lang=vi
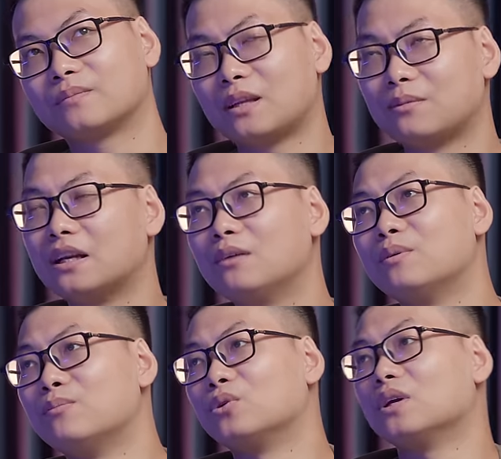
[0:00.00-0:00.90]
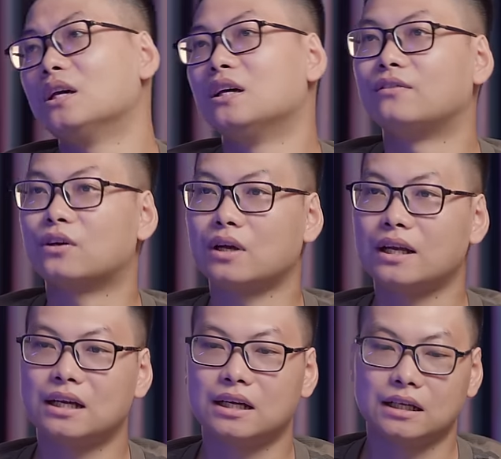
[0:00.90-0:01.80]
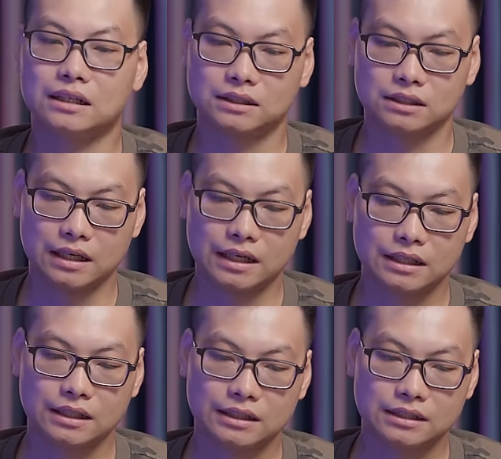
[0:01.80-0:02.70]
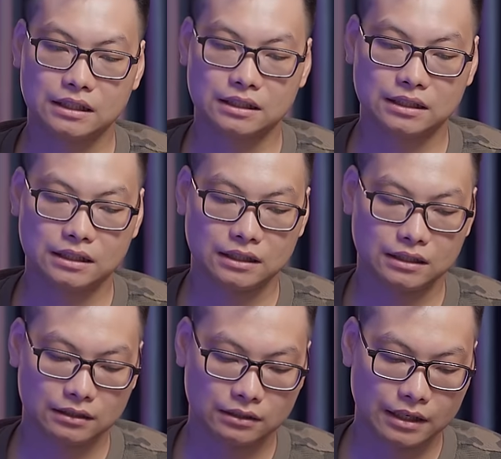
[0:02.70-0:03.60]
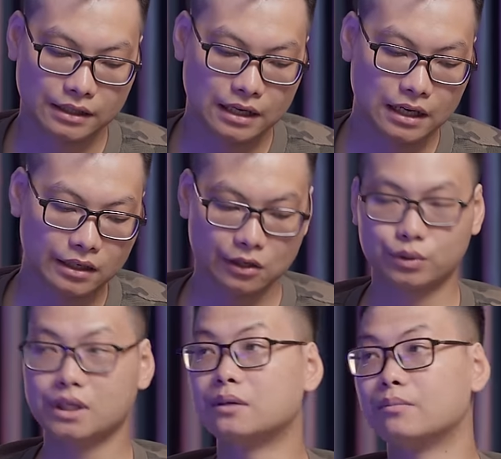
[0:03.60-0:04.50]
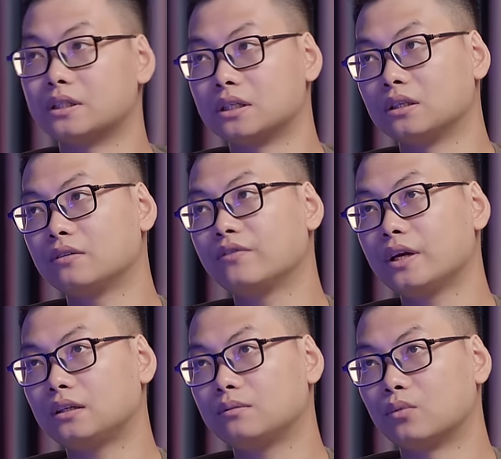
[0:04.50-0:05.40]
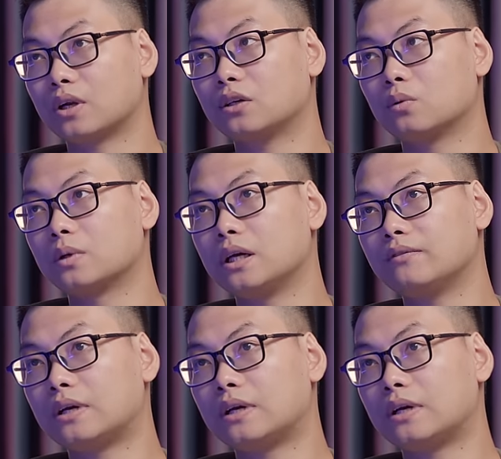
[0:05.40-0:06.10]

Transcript: Năm đấy lớp mười một. Mà có lẽ là từ đấy đến giờ thì đấy đấy cái lần đầu tiên mình chính thức viết một cách đúng nghĩa,